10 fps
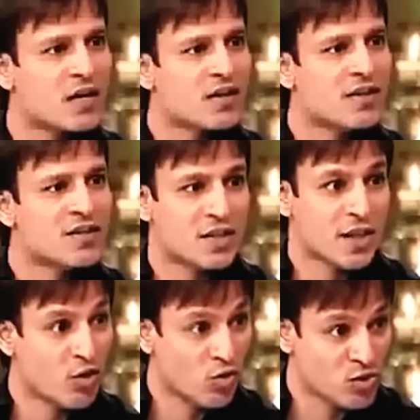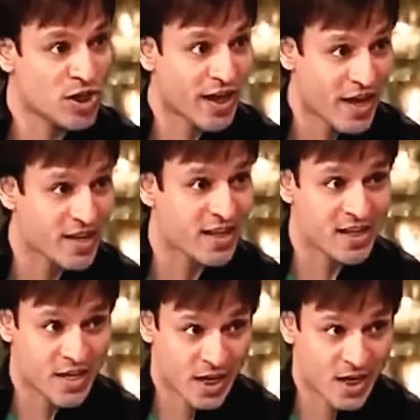था जितने लोग मुझे कह रहे थे
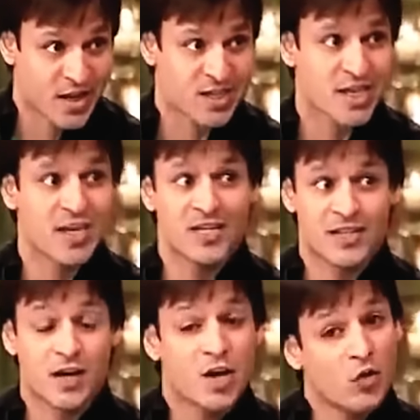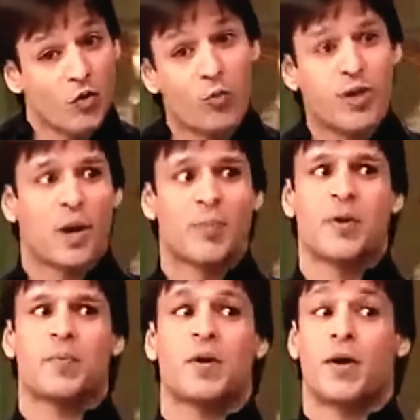कि ये करना चाहिए इस तरह वो भी अपने
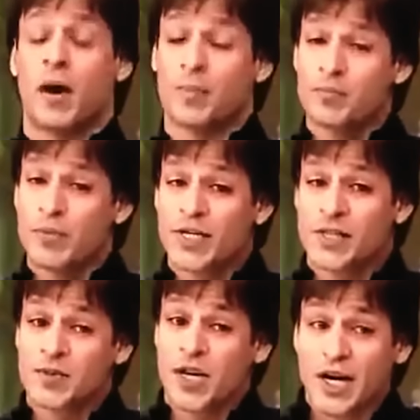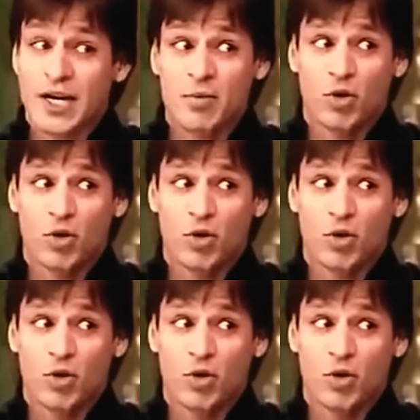अपने अप, मेरे सबसे करीब